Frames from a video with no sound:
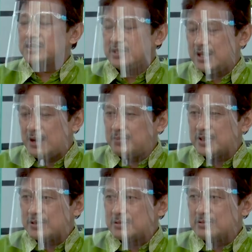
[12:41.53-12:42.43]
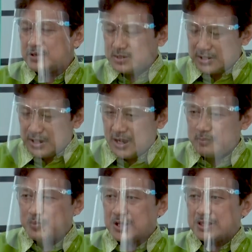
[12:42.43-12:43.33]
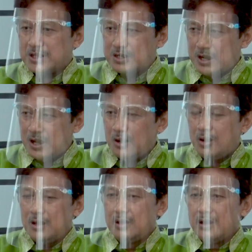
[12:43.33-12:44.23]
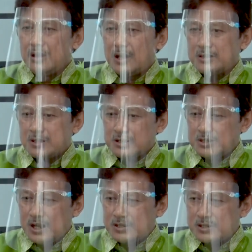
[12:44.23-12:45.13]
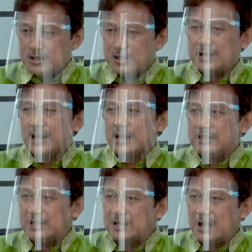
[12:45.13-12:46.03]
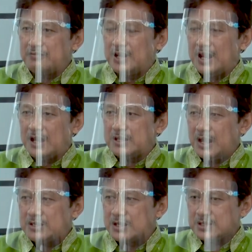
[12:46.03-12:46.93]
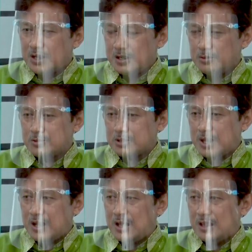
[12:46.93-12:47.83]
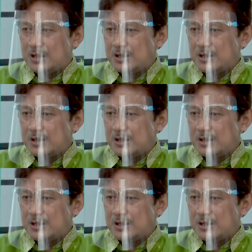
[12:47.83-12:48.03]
siap, mm -hmm. sudah siap ketika uh, terjadi karantina wilayah secara total.